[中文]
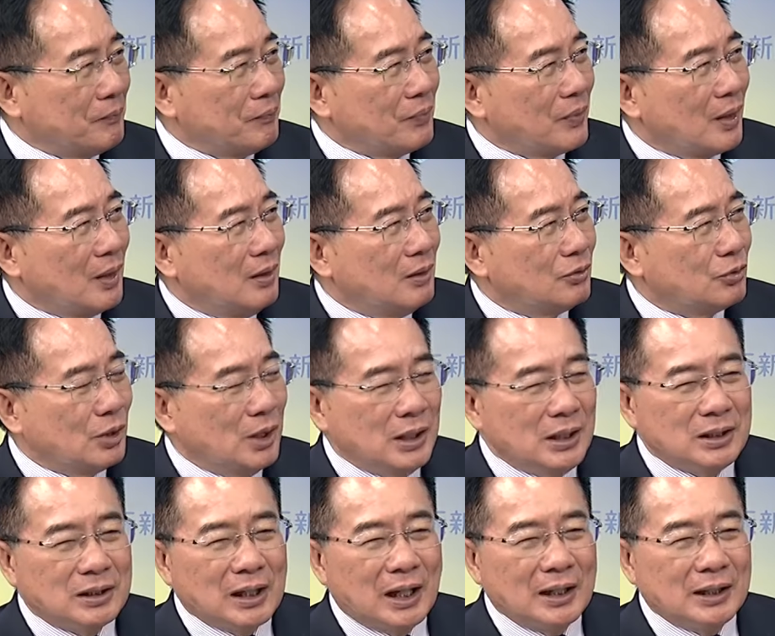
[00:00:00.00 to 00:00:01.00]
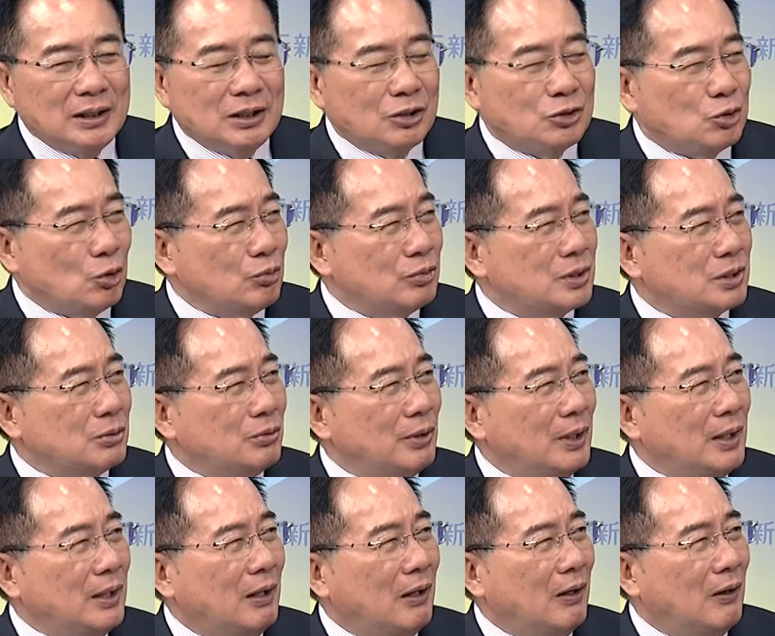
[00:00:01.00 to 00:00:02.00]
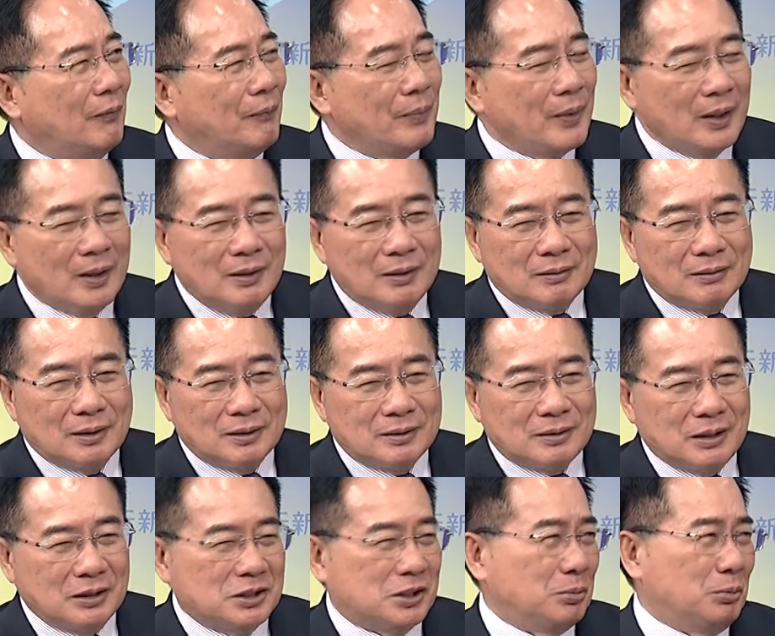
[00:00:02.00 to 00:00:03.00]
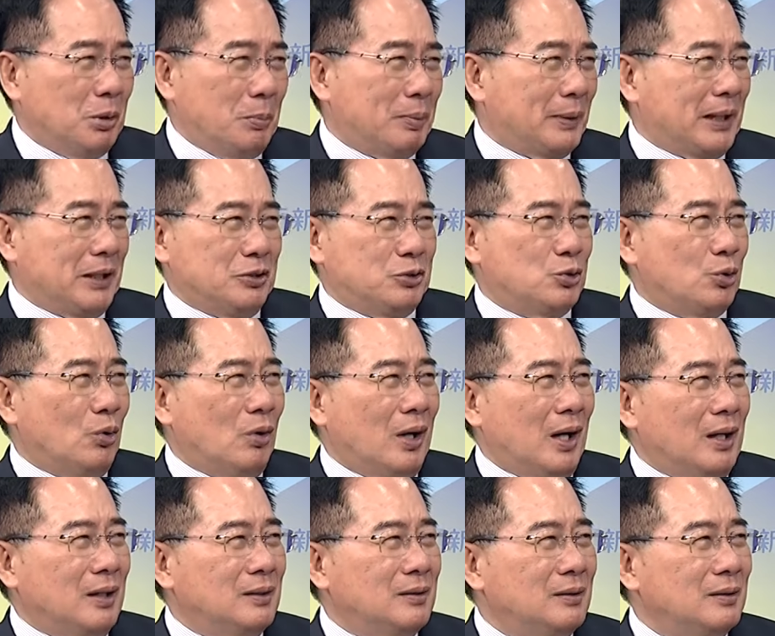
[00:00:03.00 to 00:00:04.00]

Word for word: 对，所以意大利的总指挥哈，那他什么不敢做啊？